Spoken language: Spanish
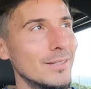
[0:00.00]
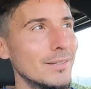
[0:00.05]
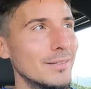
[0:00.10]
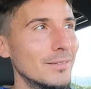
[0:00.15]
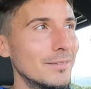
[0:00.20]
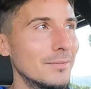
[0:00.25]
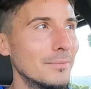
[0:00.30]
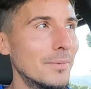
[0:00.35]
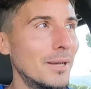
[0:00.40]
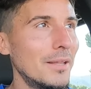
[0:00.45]
¿eh?
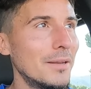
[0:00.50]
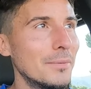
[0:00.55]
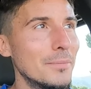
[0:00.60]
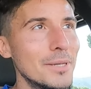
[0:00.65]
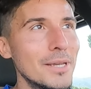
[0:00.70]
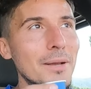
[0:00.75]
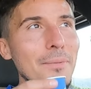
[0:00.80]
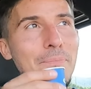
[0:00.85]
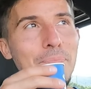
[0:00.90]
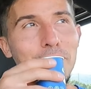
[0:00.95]
Madre
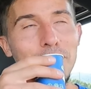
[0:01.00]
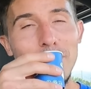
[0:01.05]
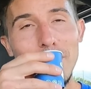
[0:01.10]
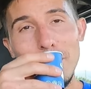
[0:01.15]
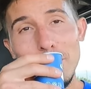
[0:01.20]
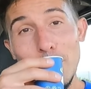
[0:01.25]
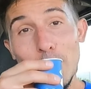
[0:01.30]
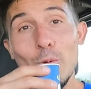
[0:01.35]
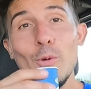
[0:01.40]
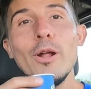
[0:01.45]
mía.
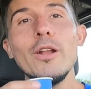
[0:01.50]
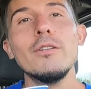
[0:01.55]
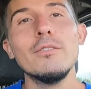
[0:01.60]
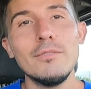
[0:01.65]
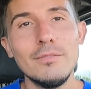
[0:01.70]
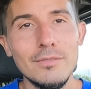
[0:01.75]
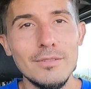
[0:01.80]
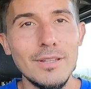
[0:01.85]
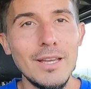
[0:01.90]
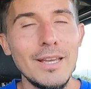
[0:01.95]
Pero bueno,
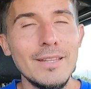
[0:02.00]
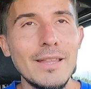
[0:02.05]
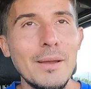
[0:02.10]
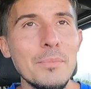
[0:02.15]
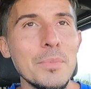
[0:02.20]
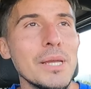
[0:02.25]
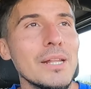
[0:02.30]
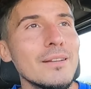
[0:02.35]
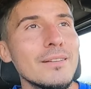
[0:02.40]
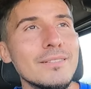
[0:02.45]
eh,
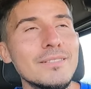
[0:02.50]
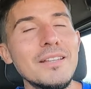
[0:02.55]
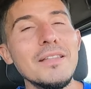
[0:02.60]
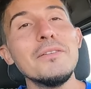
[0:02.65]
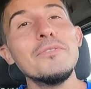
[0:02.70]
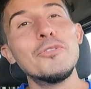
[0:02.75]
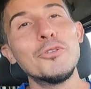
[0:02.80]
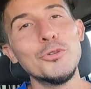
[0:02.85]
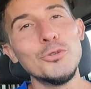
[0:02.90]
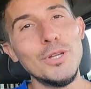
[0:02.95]
también
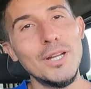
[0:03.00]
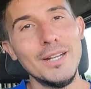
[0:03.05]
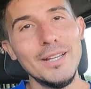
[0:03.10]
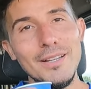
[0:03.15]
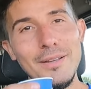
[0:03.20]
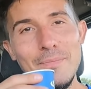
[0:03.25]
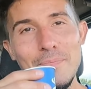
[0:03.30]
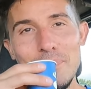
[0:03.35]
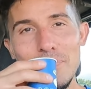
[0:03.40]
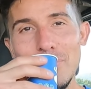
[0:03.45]
se
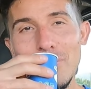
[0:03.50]
disfrutan,